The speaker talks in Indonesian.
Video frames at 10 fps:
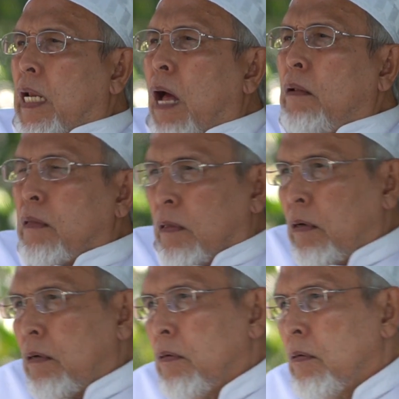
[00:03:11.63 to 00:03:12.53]
Dan
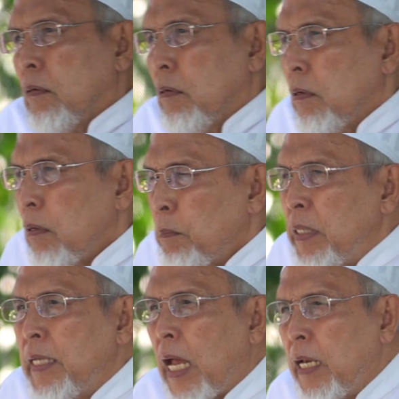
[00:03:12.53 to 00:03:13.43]
Allah
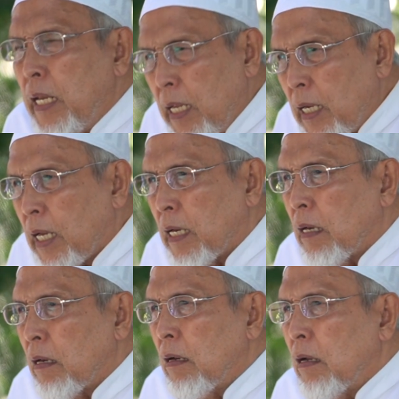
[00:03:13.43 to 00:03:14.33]

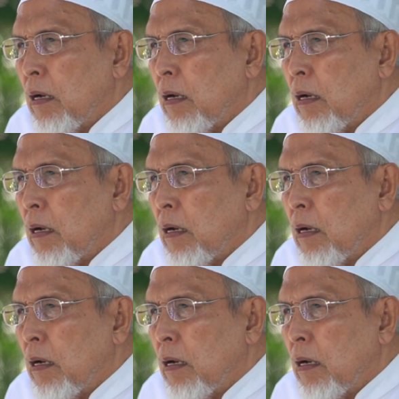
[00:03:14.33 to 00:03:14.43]
menyandingkan